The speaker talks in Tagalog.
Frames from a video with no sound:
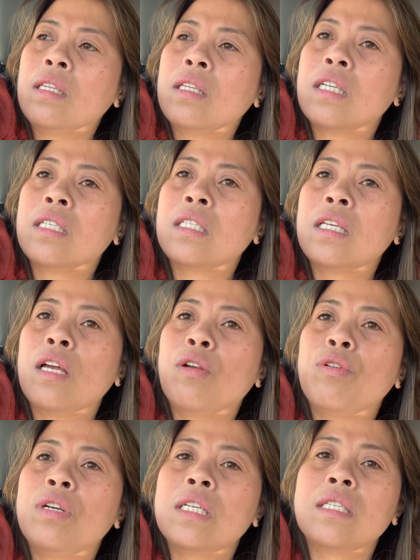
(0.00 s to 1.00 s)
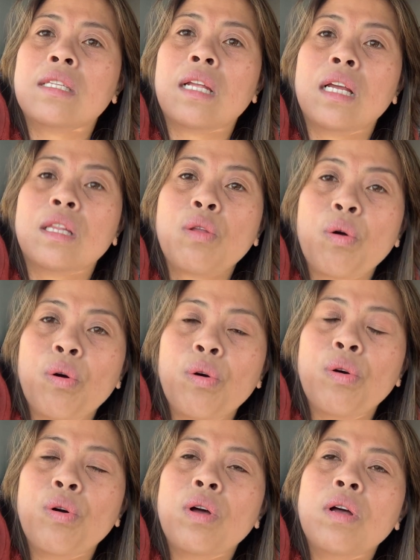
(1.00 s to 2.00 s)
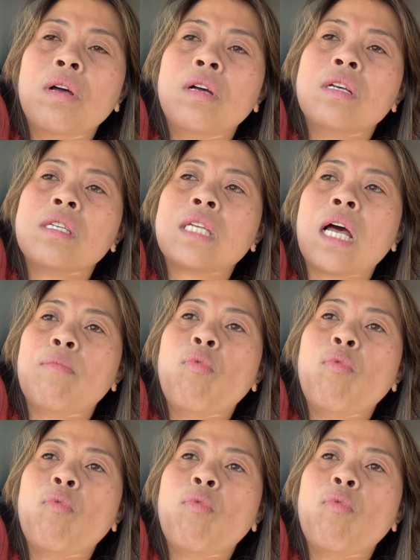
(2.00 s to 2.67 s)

Tercero Distrito sa